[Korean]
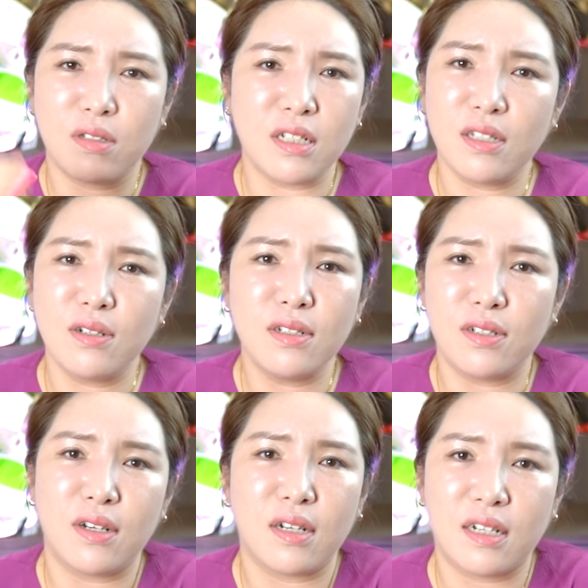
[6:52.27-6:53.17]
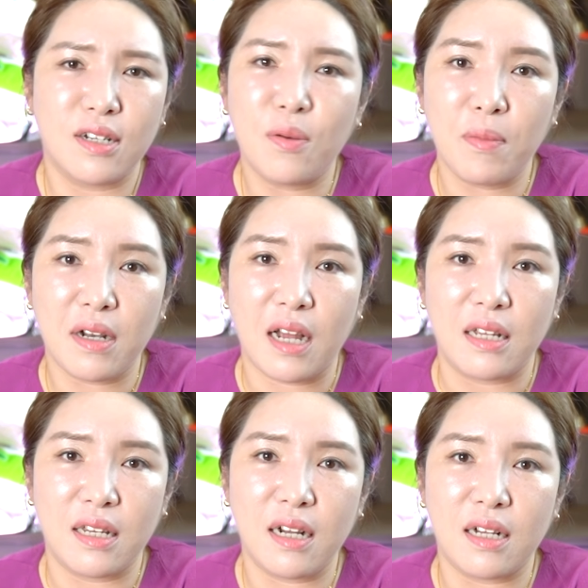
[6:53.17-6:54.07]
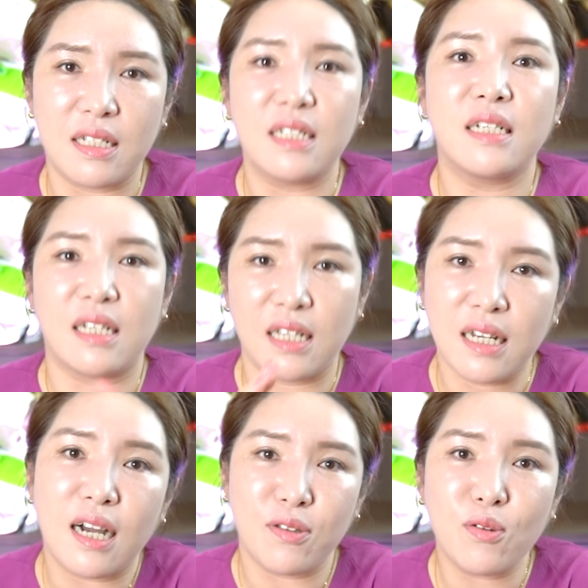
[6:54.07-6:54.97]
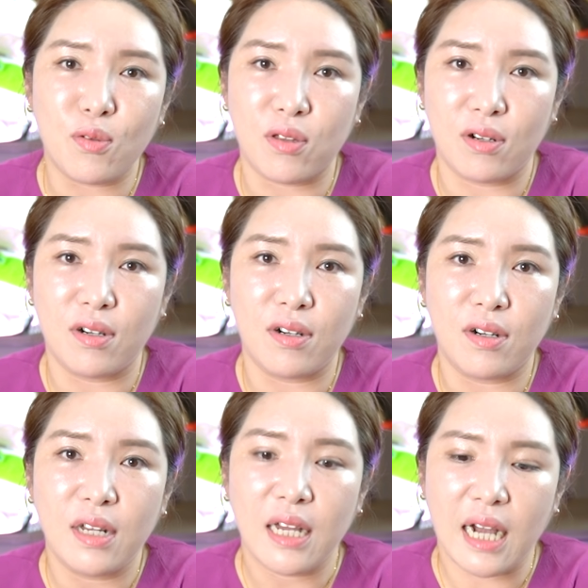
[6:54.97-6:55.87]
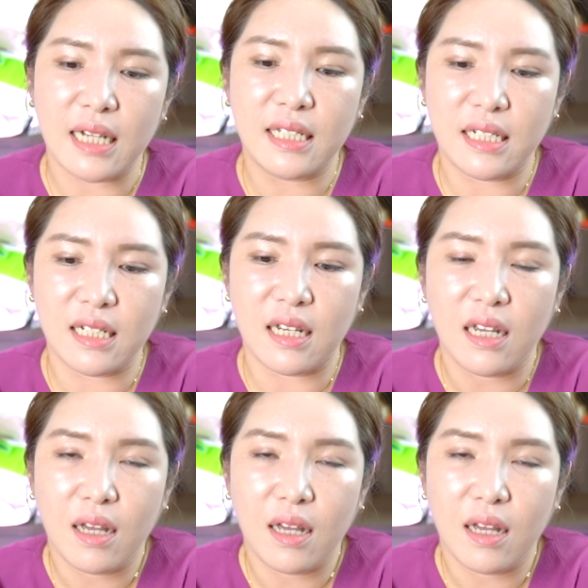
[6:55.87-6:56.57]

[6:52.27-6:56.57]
치성을 들여라 그런 말이 아니라 진짜 인간으로서 같이